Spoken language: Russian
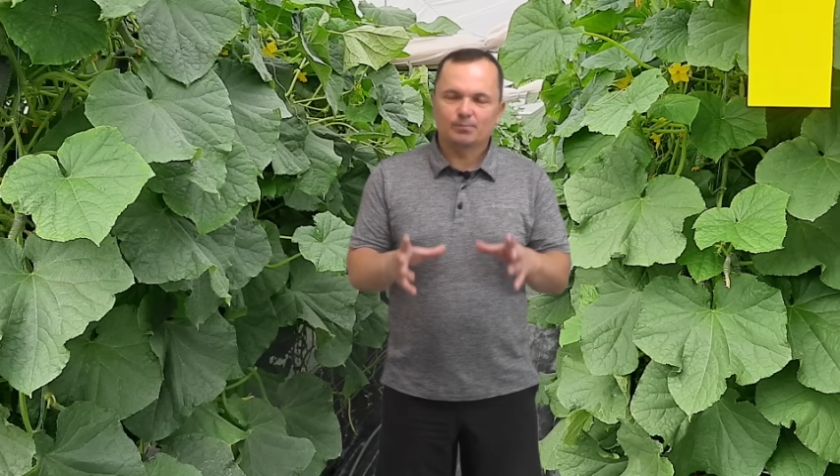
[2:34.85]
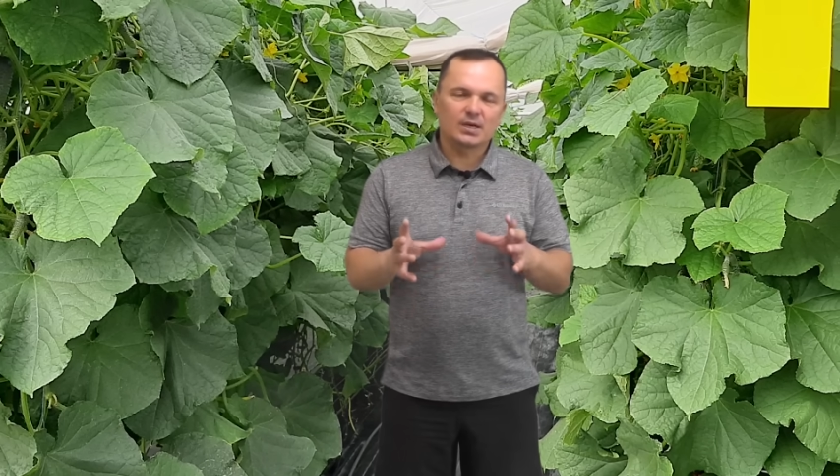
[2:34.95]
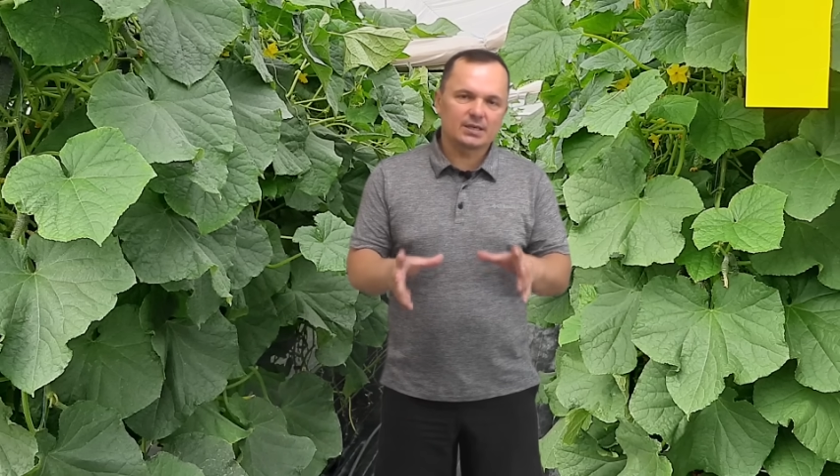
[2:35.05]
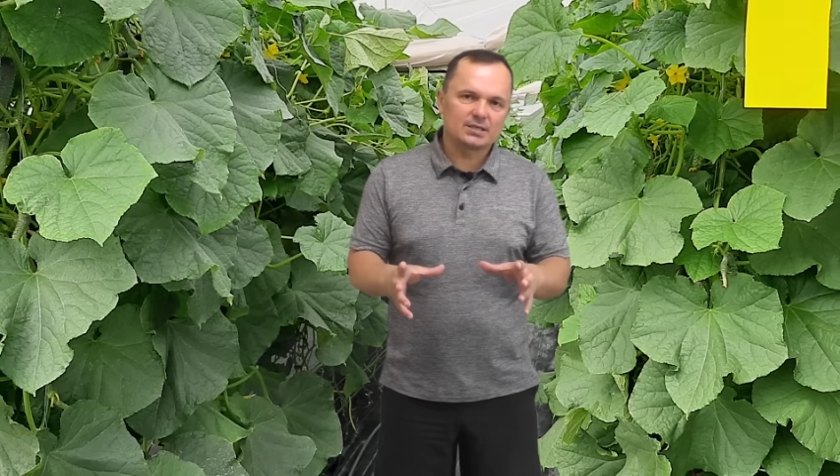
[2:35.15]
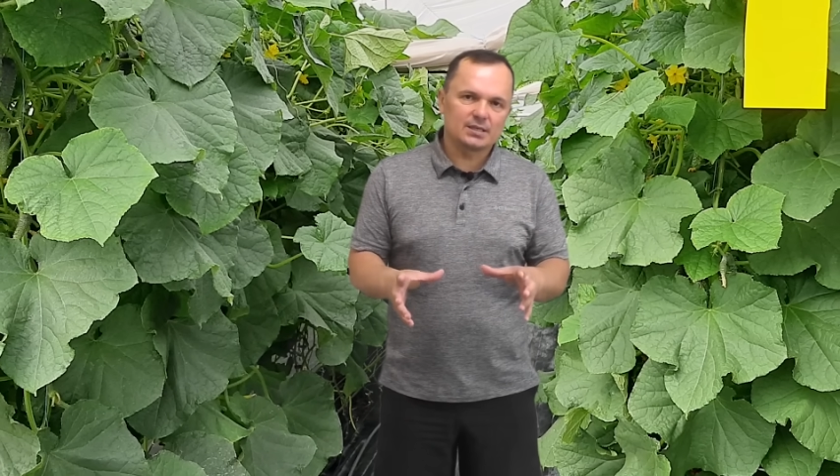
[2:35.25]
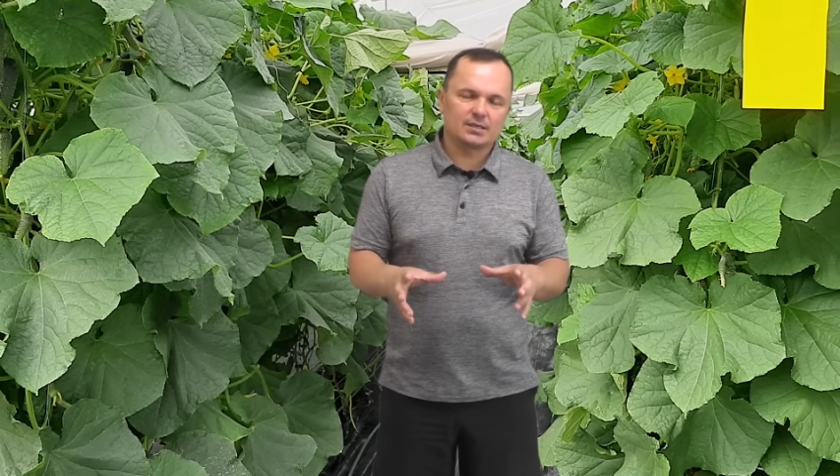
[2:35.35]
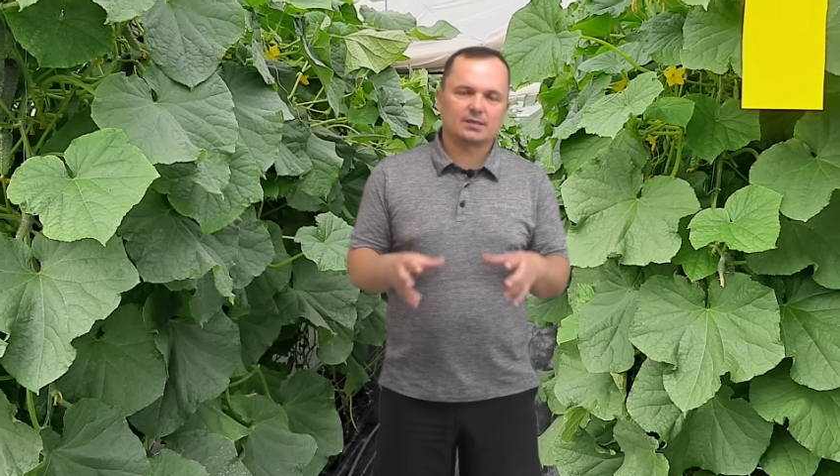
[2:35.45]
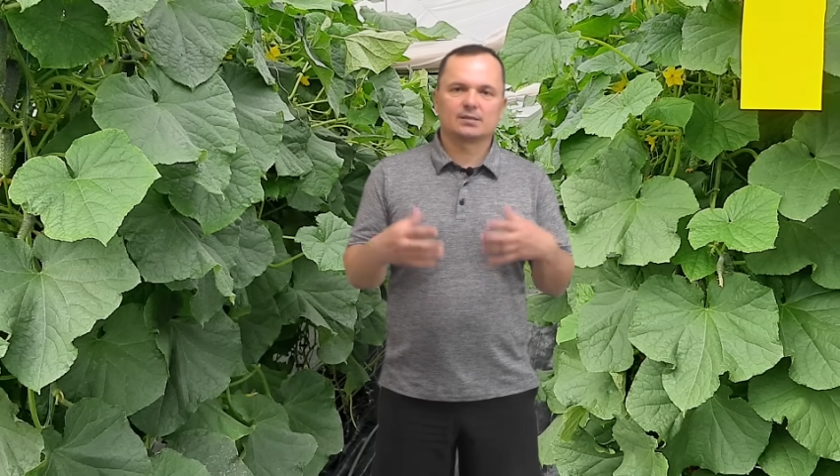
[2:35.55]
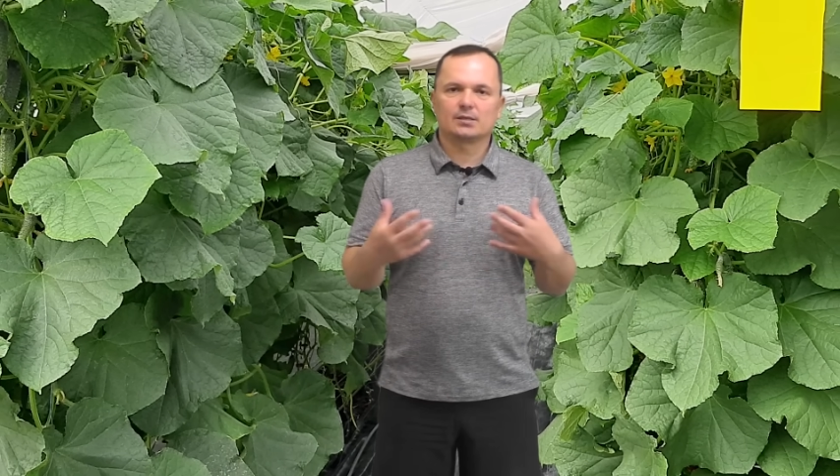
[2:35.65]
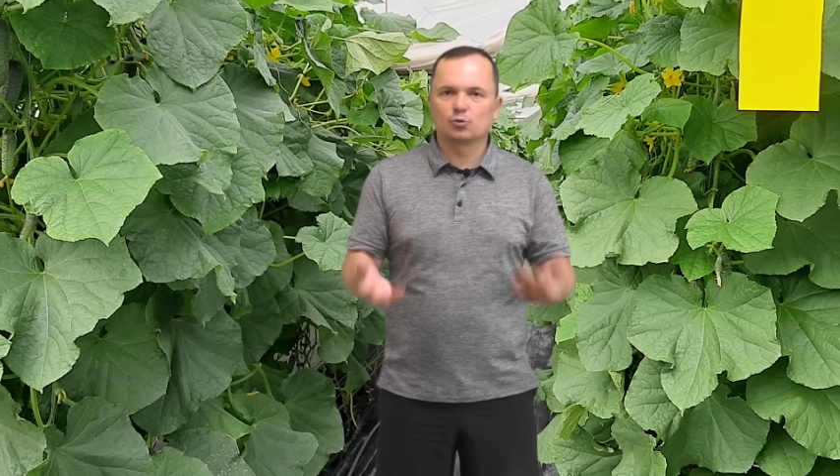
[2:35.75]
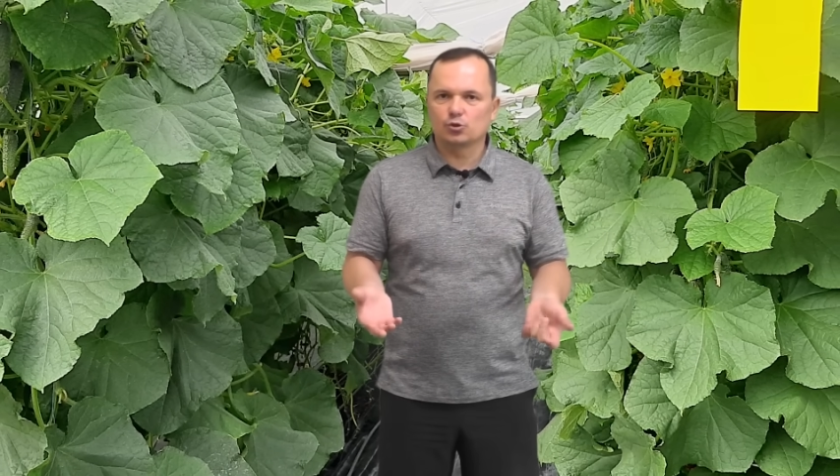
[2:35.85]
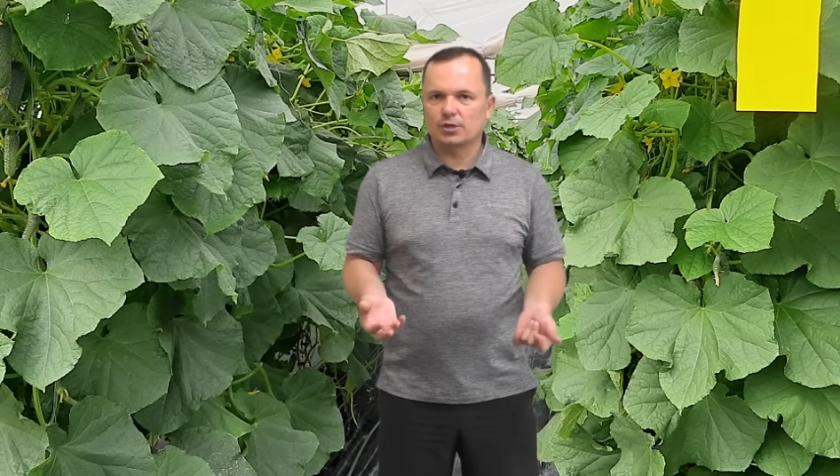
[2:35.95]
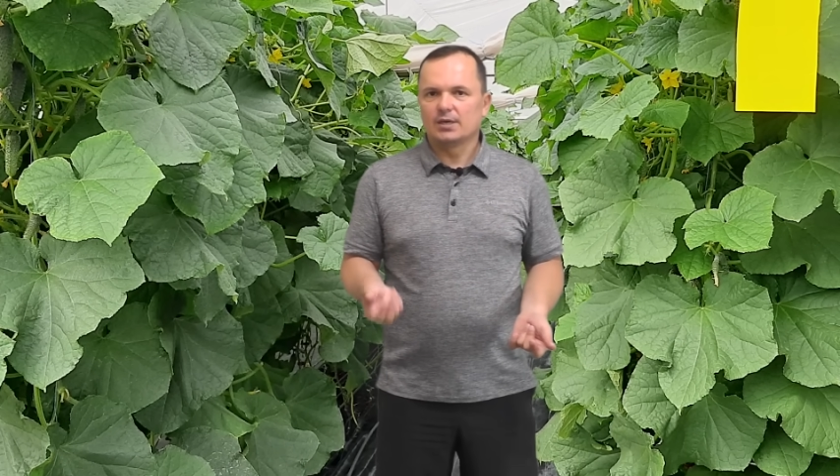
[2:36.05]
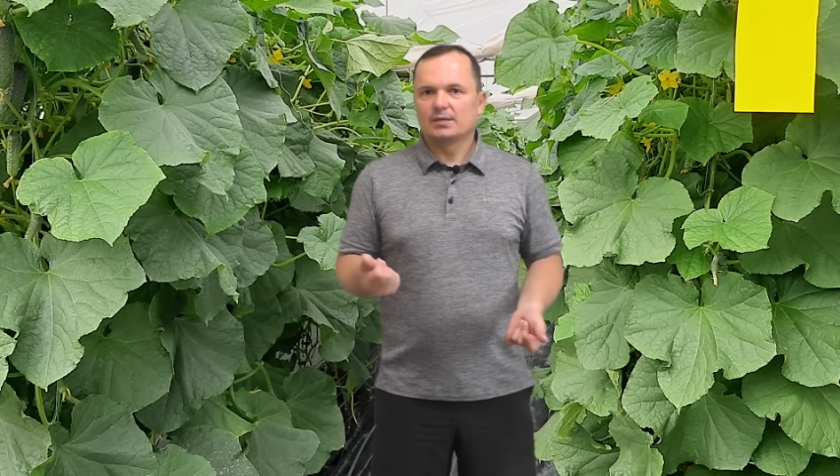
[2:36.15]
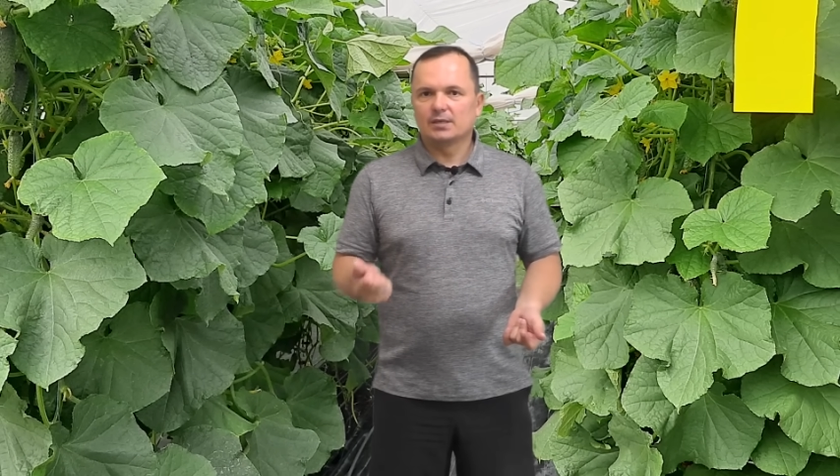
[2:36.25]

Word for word: на растениях – это тоже